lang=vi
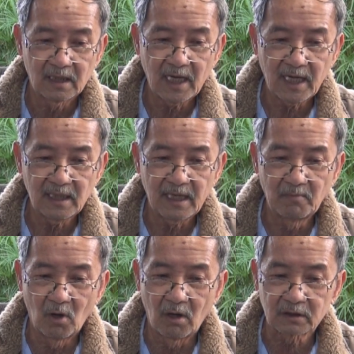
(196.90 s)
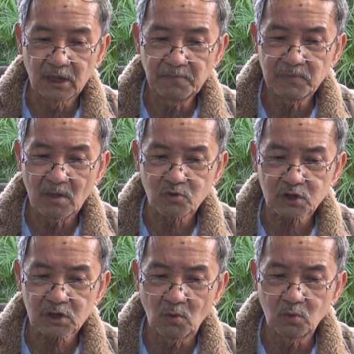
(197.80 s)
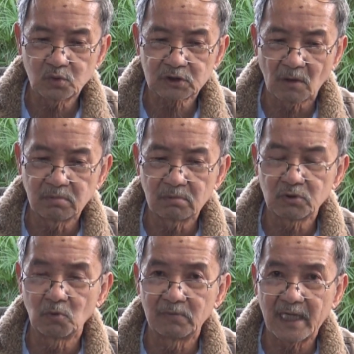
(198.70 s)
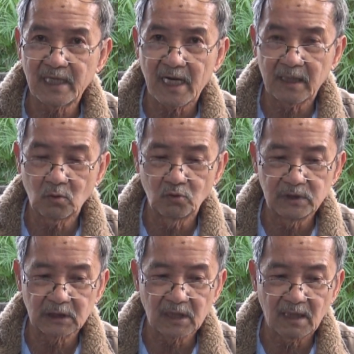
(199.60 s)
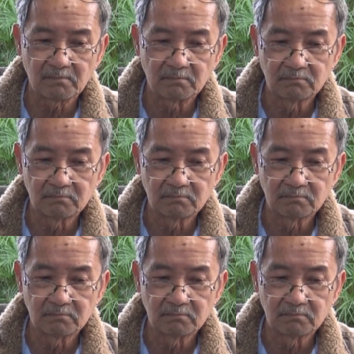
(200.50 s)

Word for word: nay lại mò tiếp vào sâu trong vùng lãnh hải của Việt Nam.